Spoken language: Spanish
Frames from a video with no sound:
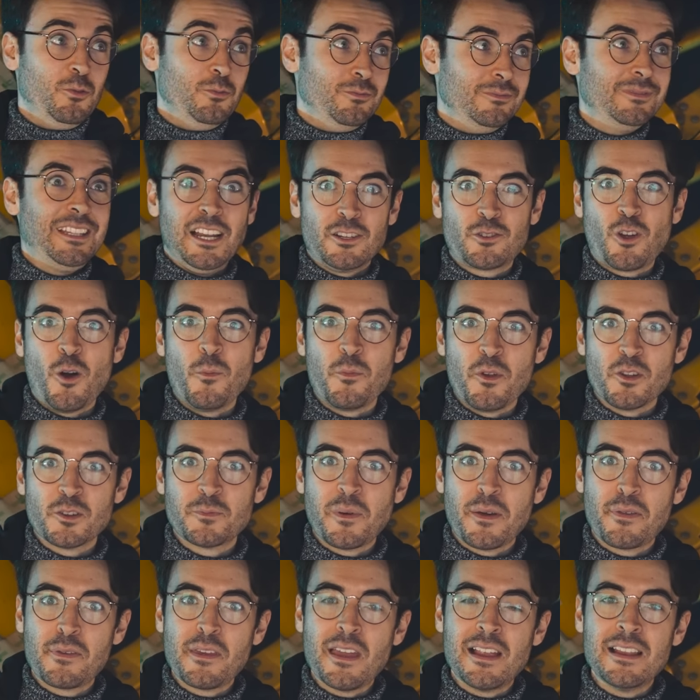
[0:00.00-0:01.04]
un telescopio
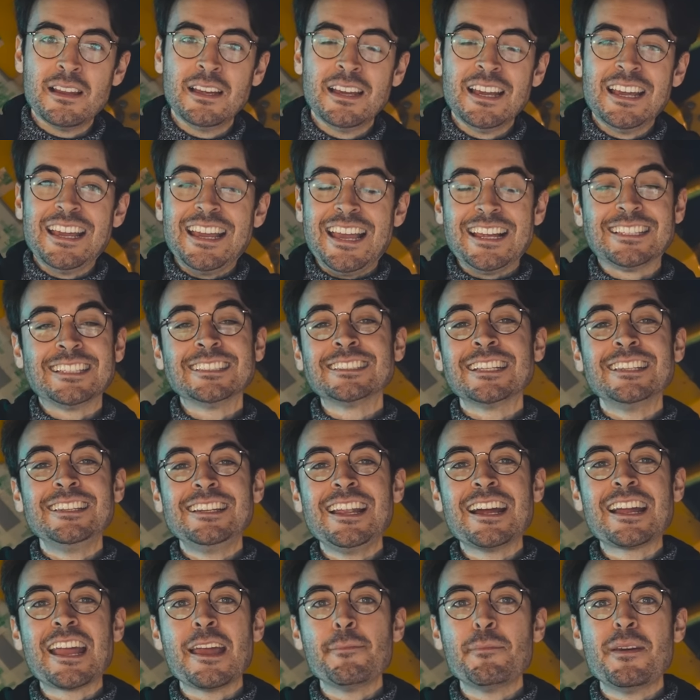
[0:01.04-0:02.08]
espacial, este
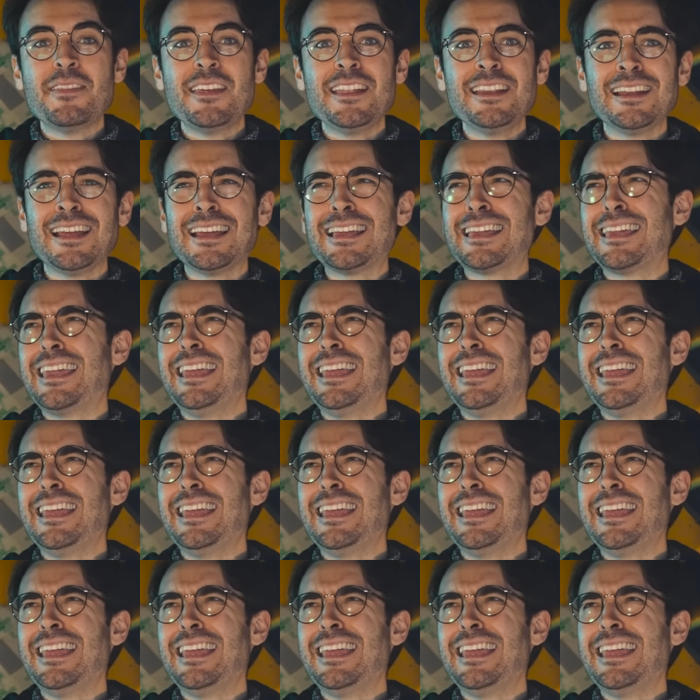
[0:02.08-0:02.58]
tendría que medir